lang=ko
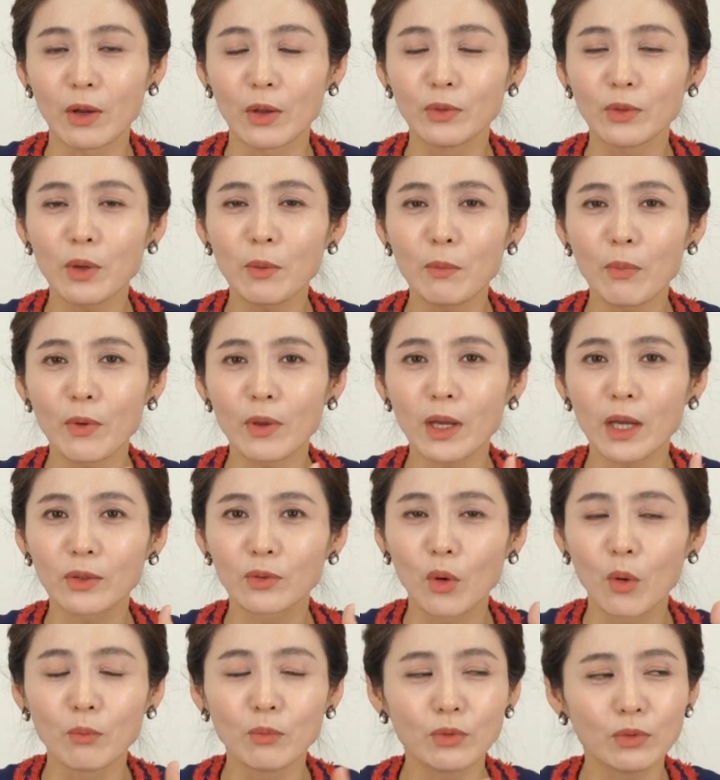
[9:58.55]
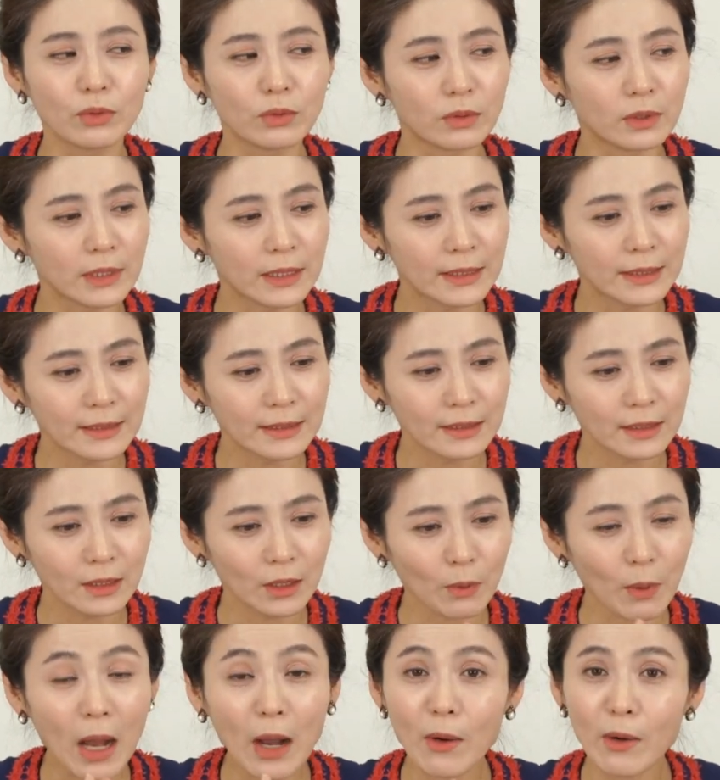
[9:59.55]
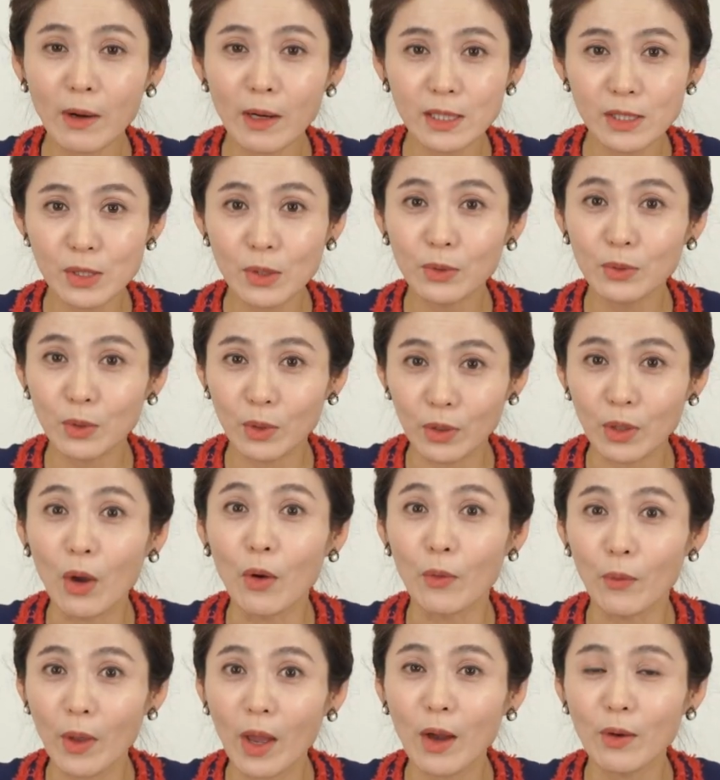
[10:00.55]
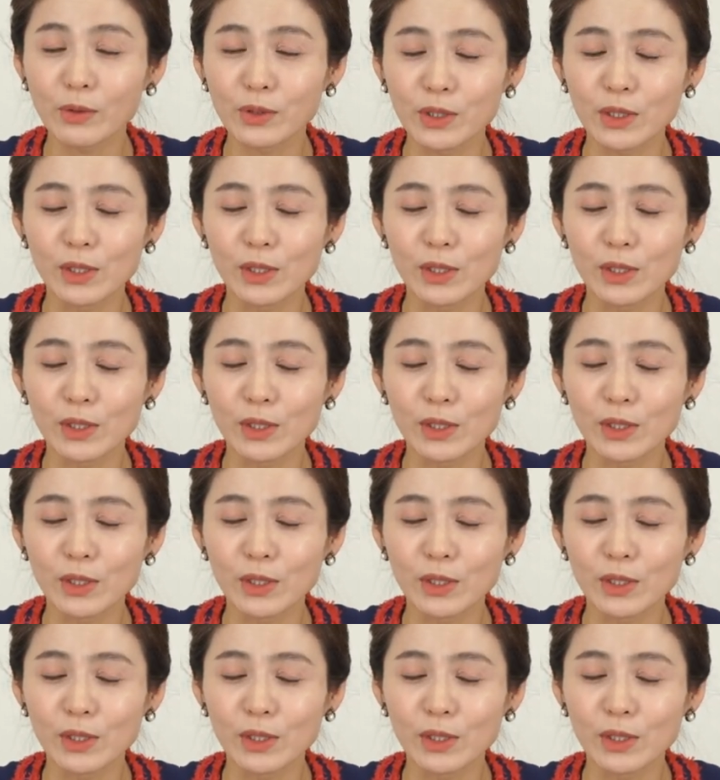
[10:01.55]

런던 보이가 너무 황홀할 정도로 경쾌하고